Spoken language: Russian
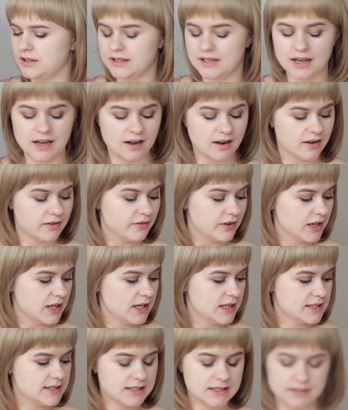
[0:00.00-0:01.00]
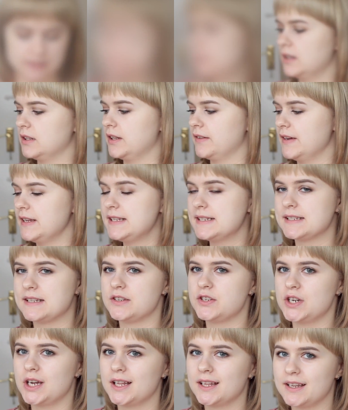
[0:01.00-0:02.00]
так выглядит. Так, давайте
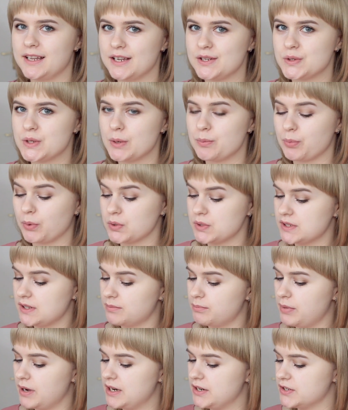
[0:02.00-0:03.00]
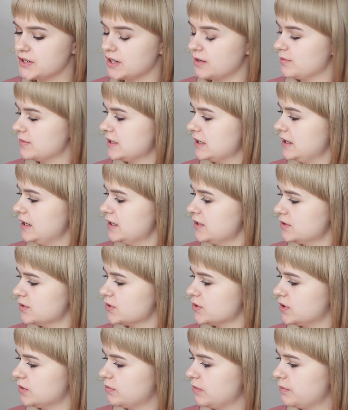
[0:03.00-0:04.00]
сначала я сюда просто пальчиком залезу,
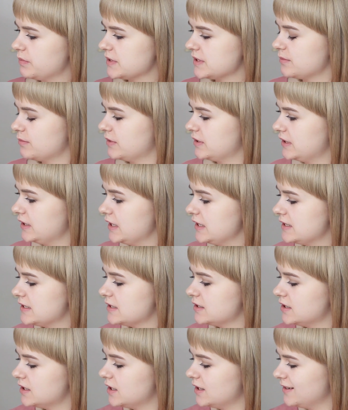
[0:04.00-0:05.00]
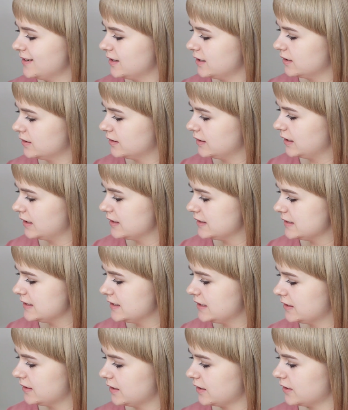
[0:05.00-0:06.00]
чтобы посмотреть на
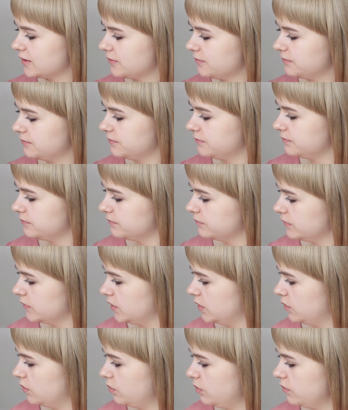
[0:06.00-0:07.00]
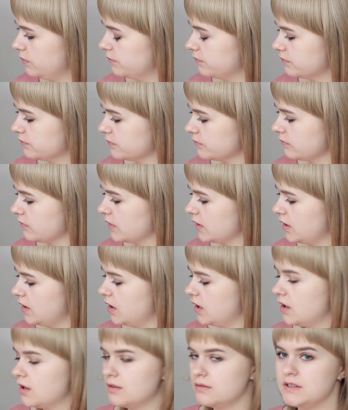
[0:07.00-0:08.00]
оттенок. Ну,
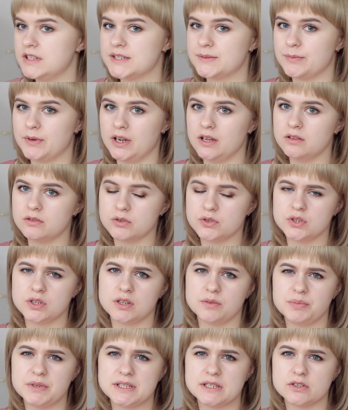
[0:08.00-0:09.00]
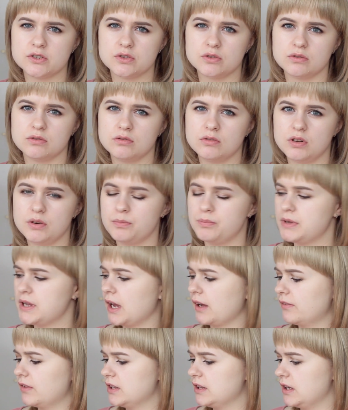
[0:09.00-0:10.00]
Несмотря на то, что написано, что
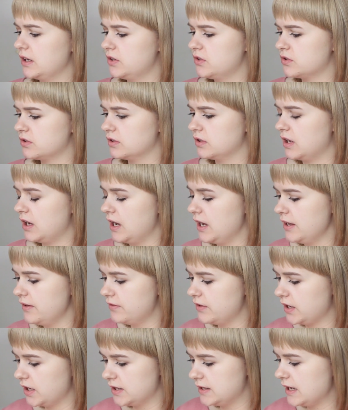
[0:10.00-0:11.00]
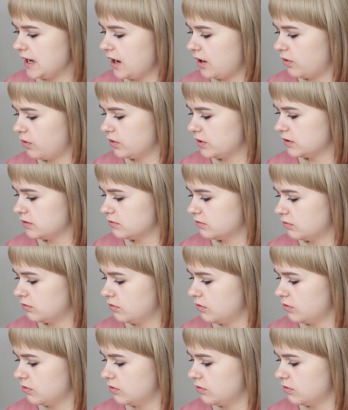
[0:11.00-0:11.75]
0,1 Natural Ivory, да, он,